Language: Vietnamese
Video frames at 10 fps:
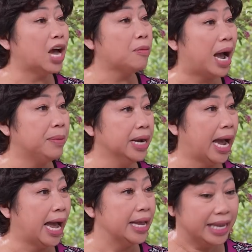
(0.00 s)
Sau 30
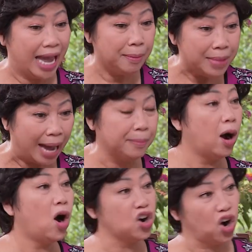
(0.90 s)
ngày giảm đàm
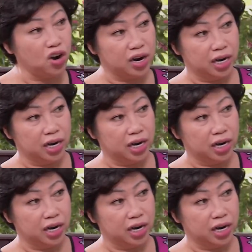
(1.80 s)
ho rõ